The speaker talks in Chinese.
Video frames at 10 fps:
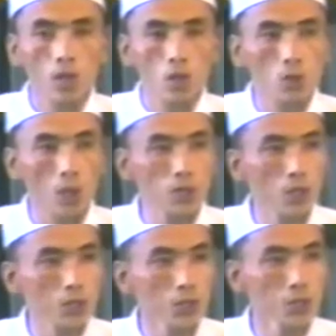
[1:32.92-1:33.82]
选
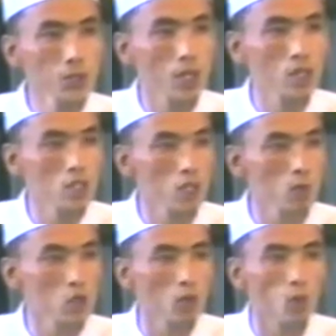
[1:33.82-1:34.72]
择金钱是
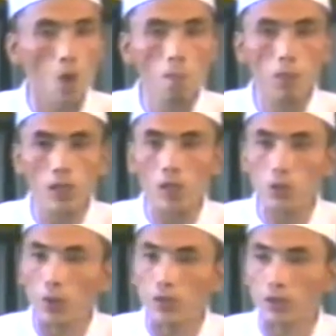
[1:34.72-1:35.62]
不是文明的
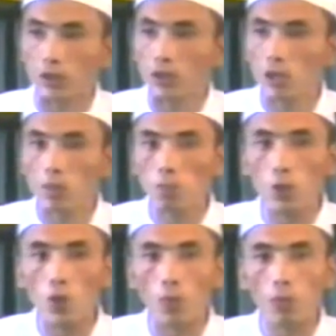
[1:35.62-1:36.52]
选择？
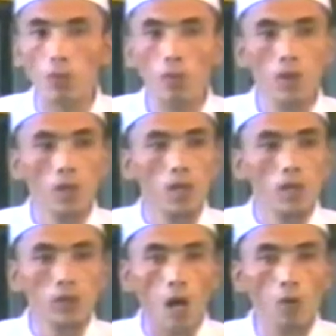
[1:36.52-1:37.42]
不。
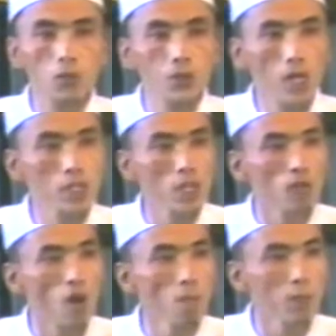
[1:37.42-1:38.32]
当建设
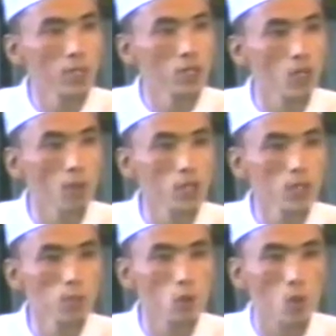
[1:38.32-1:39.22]
文明成为
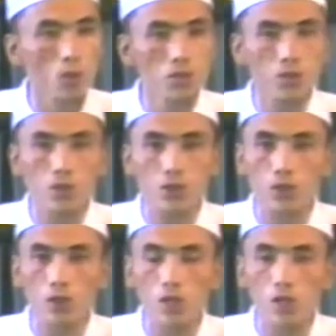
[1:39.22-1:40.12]
义不容辞
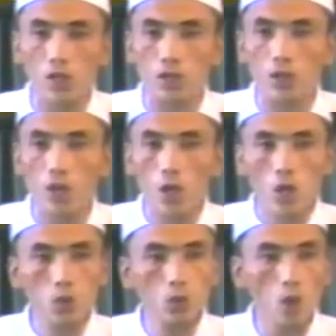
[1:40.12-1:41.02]
责任时，
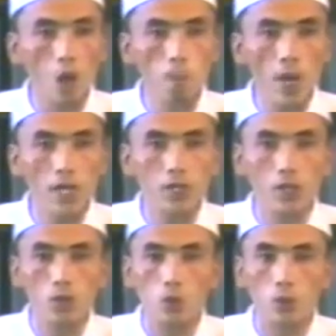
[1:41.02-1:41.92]
许多拜
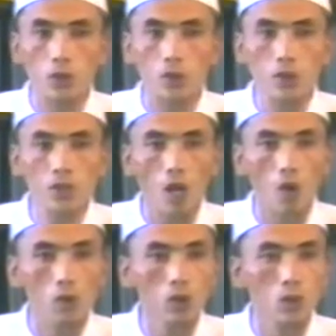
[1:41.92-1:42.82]
金主义、
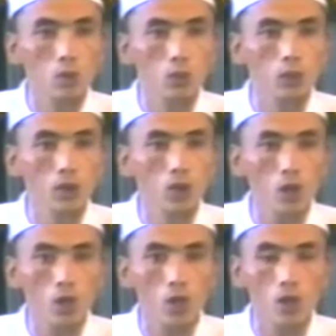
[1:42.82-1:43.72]
享乐主义和
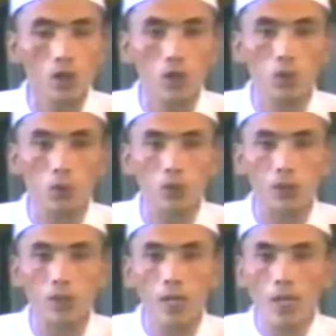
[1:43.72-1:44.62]
个人主
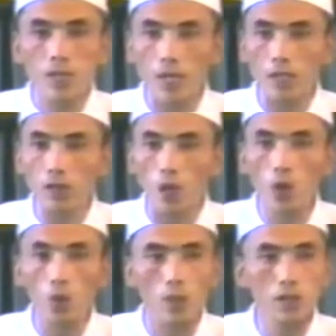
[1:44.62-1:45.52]
义在
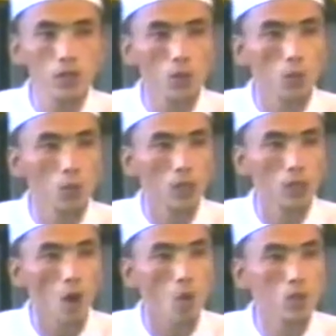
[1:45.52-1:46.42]
灯红酒绿的
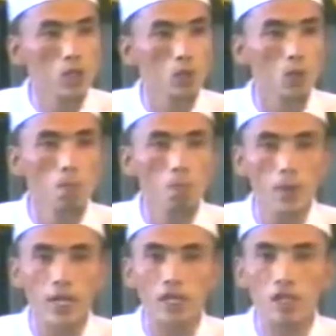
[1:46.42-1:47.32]
闹市中
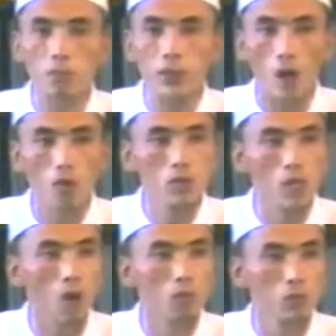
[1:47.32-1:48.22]
卖淫嫖
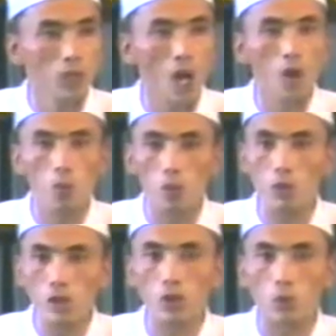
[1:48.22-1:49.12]
娼、贪污
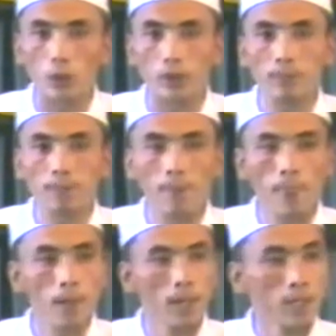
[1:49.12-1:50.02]
受贿。
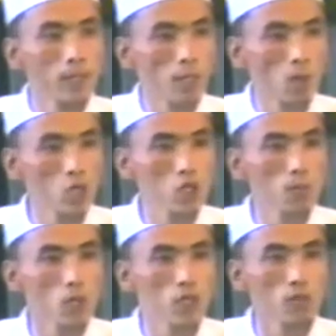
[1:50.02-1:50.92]
那么，什
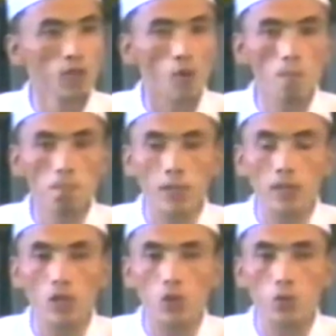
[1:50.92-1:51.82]
么是文明
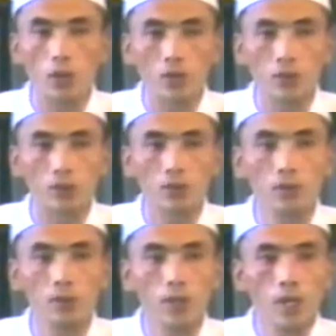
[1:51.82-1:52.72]
的选择？
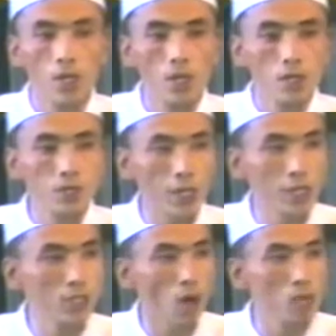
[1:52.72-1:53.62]
在
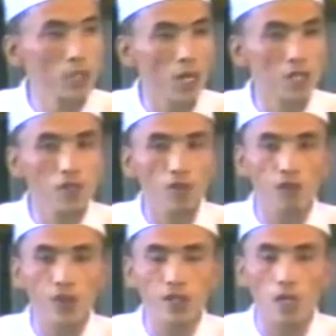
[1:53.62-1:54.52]
一场战胜
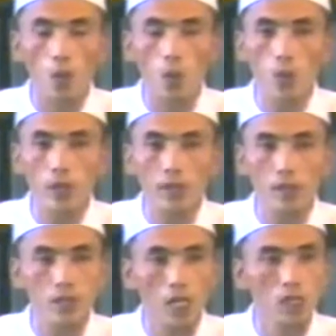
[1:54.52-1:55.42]
非典无烟的
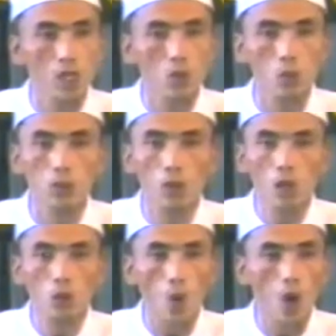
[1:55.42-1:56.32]
战争中，
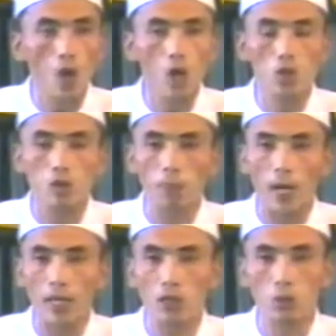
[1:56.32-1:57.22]
多喝水
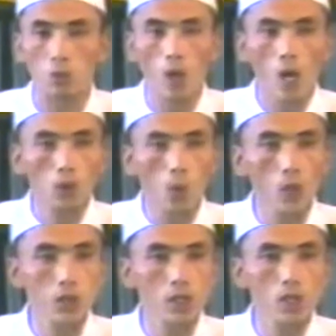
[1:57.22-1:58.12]
排毒，
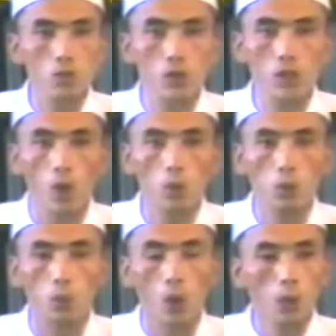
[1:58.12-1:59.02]
多洗手消
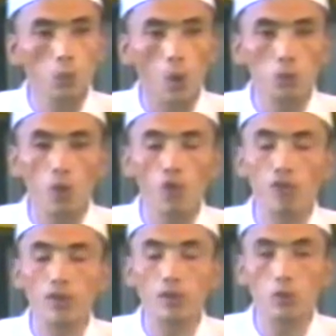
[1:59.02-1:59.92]
毒，多通
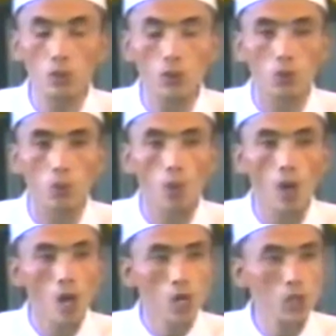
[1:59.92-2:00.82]
风去毒，
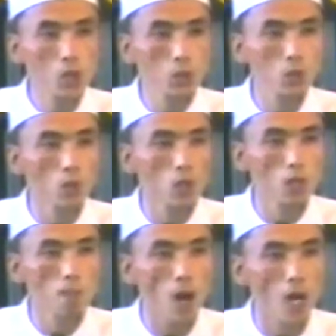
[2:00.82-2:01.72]
是许多
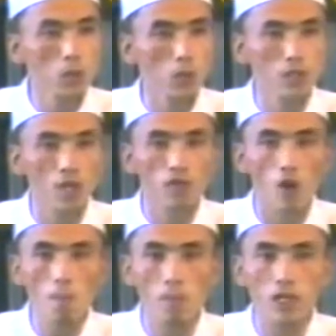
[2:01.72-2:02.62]
人把选择
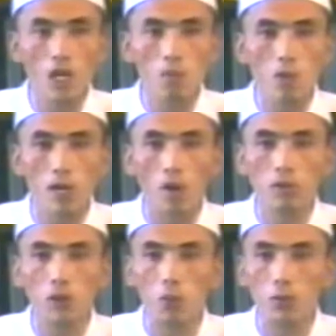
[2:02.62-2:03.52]
文明的标
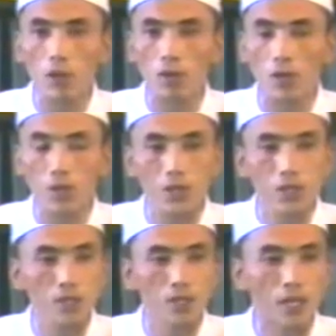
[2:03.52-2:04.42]
投向了伊
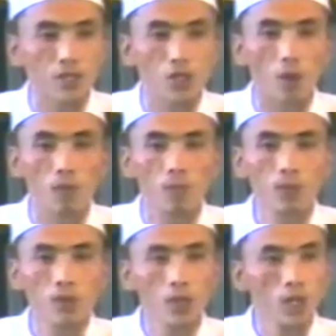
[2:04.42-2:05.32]
斯兰教。
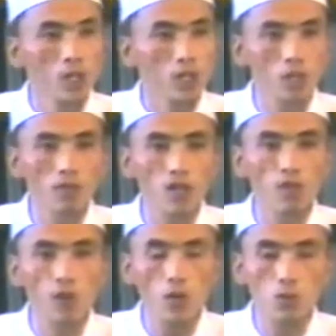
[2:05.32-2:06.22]
因为
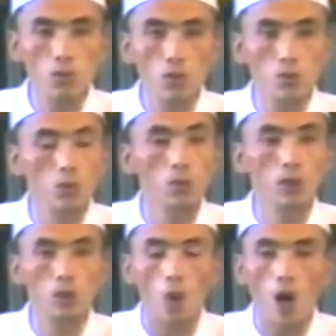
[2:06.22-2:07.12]
凡所罗嗦
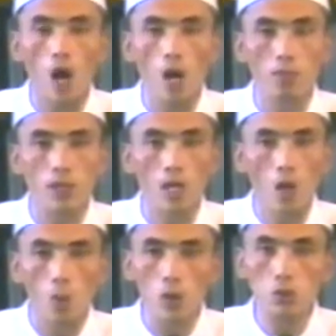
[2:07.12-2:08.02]
里托阿米，
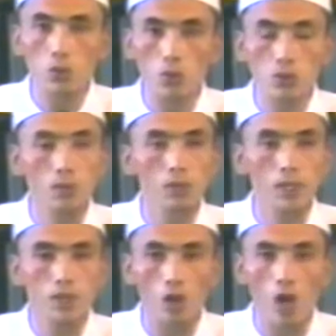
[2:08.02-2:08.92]
我所罗嗦里
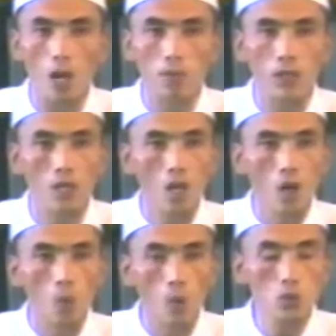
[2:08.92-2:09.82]
小拉比，
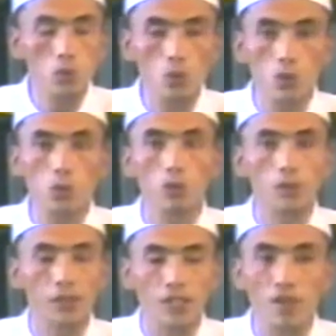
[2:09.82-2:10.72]
我所罗嗦
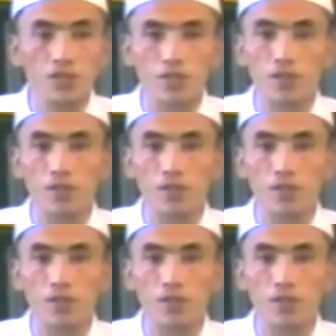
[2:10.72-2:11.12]
利那事